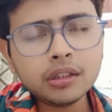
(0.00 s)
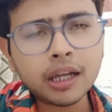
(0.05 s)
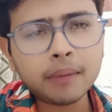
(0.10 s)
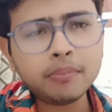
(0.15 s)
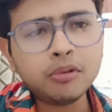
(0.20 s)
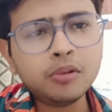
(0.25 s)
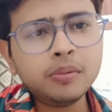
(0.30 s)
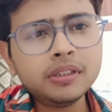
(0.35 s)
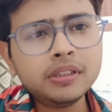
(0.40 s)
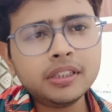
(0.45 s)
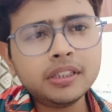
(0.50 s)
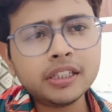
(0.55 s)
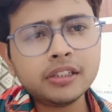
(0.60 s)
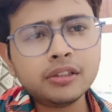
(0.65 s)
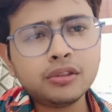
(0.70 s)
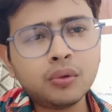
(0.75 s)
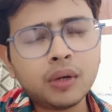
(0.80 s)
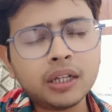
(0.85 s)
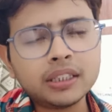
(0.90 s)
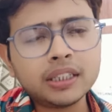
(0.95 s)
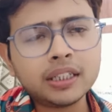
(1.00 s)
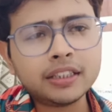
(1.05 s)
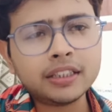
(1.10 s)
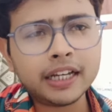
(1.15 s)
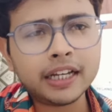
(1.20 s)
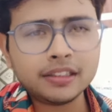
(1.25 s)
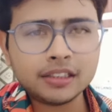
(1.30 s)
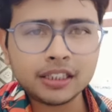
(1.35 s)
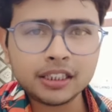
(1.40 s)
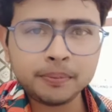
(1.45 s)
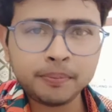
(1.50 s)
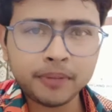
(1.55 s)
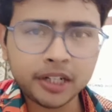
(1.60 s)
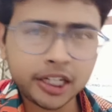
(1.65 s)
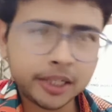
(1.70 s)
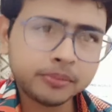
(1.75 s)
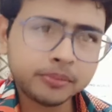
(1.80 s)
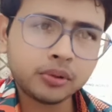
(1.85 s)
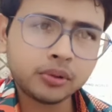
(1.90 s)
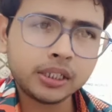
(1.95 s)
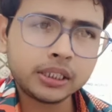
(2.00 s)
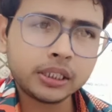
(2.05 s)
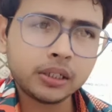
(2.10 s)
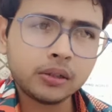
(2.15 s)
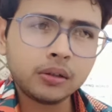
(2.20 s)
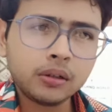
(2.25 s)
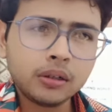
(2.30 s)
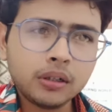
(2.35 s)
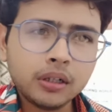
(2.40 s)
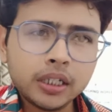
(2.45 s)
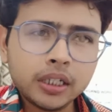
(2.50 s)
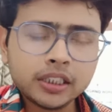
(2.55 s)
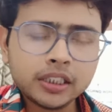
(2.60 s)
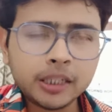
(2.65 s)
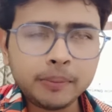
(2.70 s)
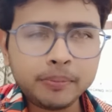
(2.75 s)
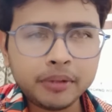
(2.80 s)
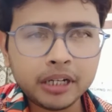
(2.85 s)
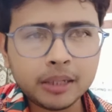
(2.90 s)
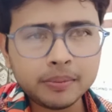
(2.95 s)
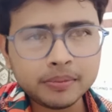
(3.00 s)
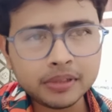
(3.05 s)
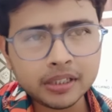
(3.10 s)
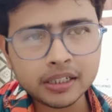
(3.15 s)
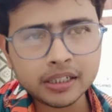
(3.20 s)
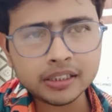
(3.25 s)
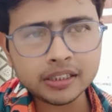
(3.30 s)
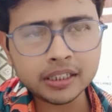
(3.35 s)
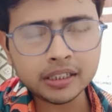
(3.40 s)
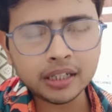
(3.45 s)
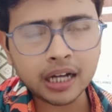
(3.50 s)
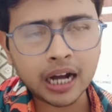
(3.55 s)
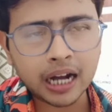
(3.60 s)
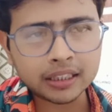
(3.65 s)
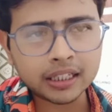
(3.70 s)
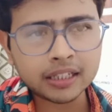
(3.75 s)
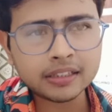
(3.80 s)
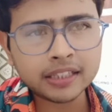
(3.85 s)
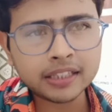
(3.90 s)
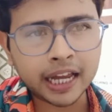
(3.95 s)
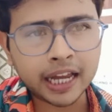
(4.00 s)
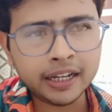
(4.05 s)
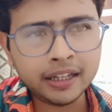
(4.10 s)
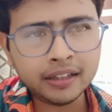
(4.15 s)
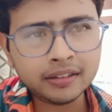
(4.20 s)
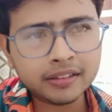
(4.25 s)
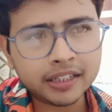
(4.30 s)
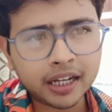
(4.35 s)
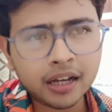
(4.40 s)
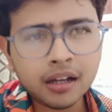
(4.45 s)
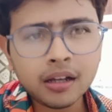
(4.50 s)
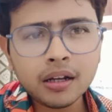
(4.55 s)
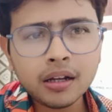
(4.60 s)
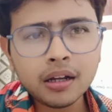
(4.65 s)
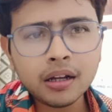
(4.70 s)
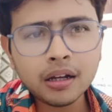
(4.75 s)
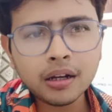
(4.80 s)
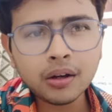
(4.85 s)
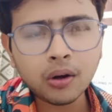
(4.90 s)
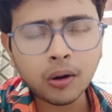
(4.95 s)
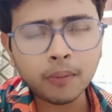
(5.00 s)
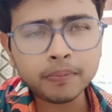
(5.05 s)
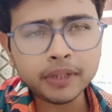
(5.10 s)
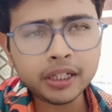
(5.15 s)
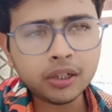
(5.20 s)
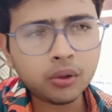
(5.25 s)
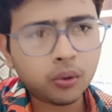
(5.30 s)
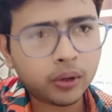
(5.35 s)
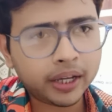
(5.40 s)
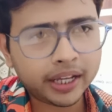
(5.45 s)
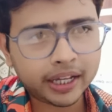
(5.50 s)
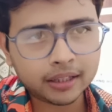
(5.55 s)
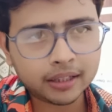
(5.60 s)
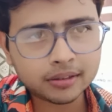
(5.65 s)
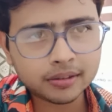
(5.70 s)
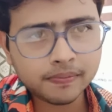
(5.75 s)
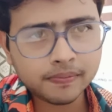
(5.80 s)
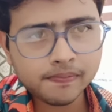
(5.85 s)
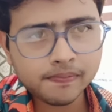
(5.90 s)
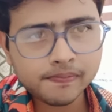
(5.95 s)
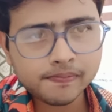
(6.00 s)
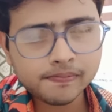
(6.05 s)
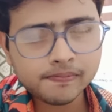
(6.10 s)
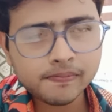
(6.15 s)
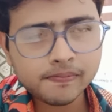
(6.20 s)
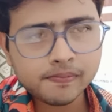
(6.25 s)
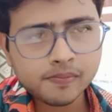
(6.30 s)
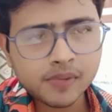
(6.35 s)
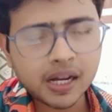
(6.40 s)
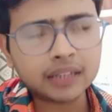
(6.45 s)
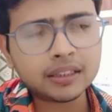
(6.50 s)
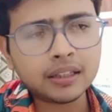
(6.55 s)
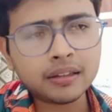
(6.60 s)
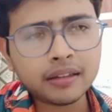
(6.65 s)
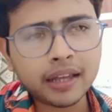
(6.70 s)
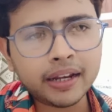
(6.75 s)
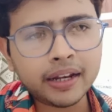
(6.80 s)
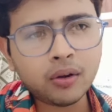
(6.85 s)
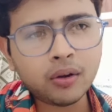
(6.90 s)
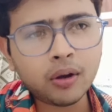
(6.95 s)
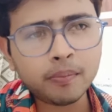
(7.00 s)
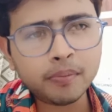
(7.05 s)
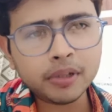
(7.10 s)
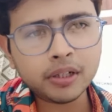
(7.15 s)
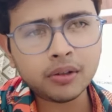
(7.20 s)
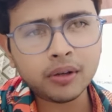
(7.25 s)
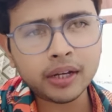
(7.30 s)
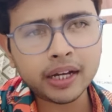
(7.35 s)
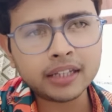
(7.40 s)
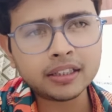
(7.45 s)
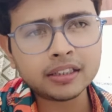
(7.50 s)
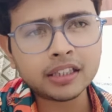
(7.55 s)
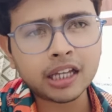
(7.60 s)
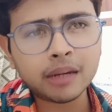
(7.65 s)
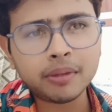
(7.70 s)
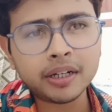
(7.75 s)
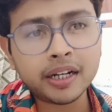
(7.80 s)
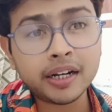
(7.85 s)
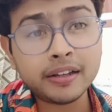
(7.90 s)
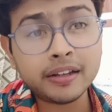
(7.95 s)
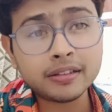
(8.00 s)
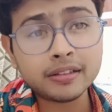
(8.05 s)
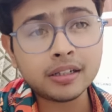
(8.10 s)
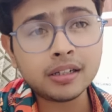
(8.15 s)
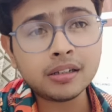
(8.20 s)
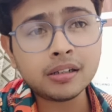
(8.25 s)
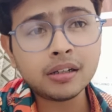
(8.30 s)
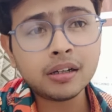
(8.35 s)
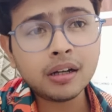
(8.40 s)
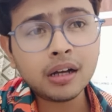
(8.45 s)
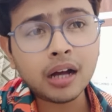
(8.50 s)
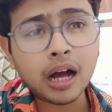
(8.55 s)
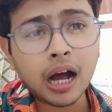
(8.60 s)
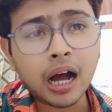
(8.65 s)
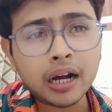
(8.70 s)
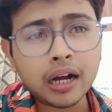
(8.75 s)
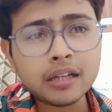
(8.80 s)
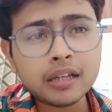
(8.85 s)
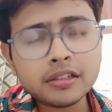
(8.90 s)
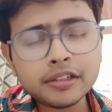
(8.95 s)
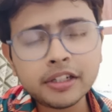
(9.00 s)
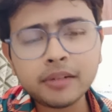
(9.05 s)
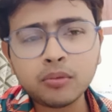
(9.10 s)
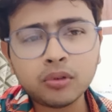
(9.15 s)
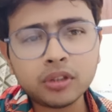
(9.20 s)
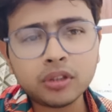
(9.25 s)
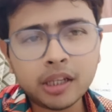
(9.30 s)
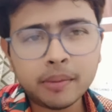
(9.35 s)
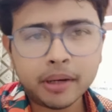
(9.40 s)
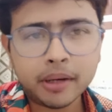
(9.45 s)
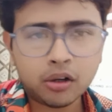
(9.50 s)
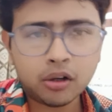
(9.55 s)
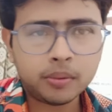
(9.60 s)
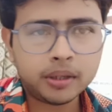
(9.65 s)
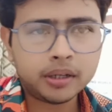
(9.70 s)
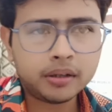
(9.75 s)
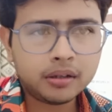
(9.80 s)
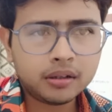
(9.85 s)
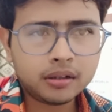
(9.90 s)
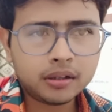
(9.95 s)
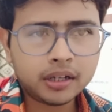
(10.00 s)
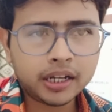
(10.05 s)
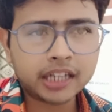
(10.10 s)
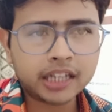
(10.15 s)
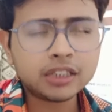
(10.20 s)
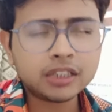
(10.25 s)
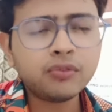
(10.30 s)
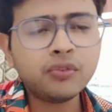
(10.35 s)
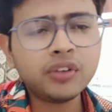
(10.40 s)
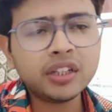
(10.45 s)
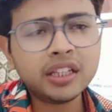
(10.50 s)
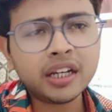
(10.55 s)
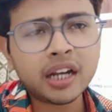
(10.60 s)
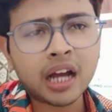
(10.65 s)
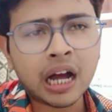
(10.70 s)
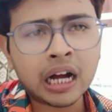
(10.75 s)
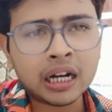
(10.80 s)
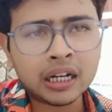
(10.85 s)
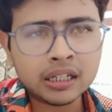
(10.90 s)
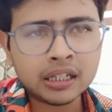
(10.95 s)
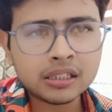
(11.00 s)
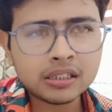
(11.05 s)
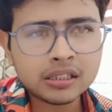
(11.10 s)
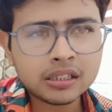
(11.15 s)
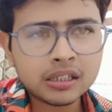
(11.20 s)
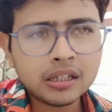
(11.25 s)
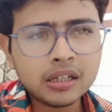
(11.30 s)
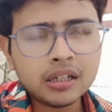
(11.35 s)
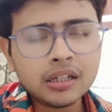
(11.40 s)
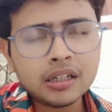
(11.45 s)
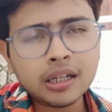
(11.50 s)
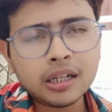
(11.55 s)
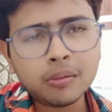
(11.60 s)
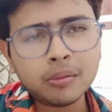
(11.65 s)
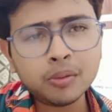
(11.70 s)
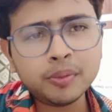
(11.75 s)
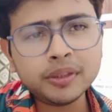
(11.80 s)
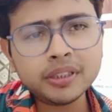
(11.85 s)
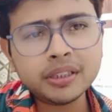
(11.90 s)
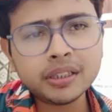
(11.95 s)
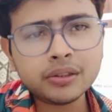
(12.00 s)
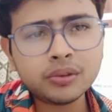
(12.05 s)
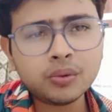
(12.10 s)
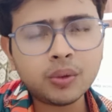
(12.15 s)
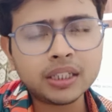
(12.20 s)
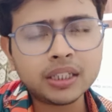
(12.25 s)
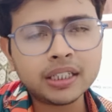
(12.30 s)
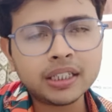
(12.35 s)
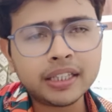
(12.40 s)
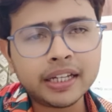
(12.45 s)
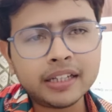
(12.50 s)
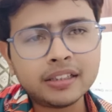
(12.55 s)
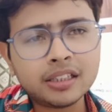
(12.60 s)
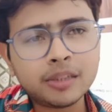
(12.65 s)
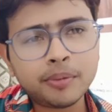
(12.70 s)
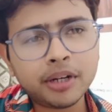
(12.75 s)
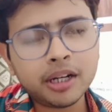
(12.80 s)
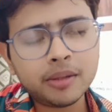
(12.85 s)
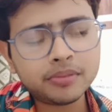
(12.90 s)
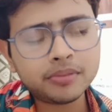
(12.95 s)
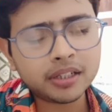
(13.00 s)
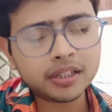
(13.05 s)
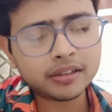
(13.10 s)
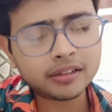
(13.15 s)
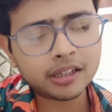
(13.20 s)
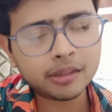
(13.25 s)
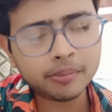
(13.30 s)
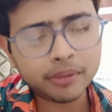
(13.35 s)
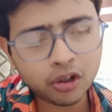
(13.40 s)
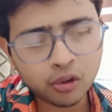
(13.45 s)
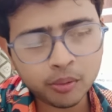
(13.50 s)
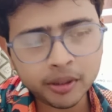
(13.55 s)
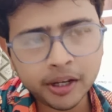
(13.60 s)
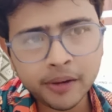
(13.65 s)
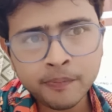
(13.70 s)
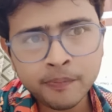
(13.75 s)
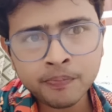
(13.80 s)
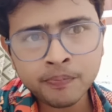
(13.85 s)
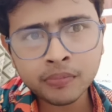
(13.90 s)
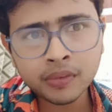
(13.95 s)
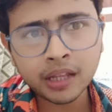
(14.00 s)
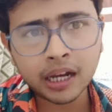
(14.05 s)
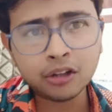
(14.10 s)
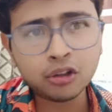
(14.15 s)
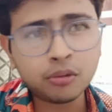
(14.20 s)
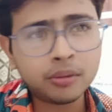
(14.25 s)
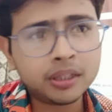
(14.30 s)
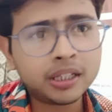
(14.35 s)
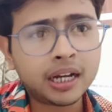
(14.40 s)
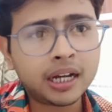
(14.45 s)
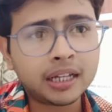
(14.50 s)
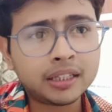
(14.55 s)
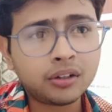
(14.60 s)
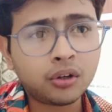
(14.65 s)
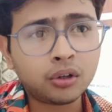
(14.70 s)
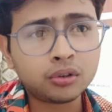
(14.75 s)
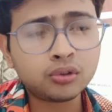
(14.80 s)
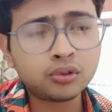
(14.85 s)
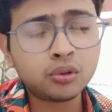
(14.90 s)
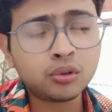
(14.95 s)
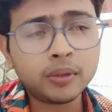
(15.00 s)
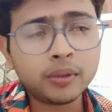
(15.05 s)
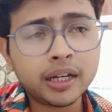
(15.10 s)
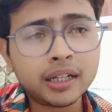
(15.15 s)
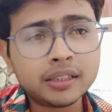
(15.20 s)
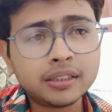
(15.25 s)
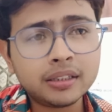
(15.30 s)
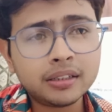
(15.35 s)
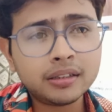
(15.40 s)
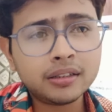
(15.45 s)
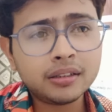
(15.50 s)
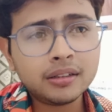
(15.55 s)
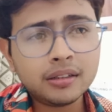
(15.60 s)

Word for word: ডাব্লিউবিসিএস দু হাজার তেইশের প্রিলিমস হয়েছিল সেই প্রিলিমসের যে খাতা স্ক্যানিং সেটা কমপ্লিট হয়ে গেছে খাতা স্ক্যানিং কমপ্লিট হয়ে গেছে তার মানে রেজাল্ট আগস্টের মধ্যে বেরোবে ঠিক আছে উইদিন আগস্ট ডাব্লিউবিসিএস দু হাজার তেইশে প্রিলিমসের রেজাল্ট বেরোবে তাহলে তোমাদের হাতে কত সময় আছে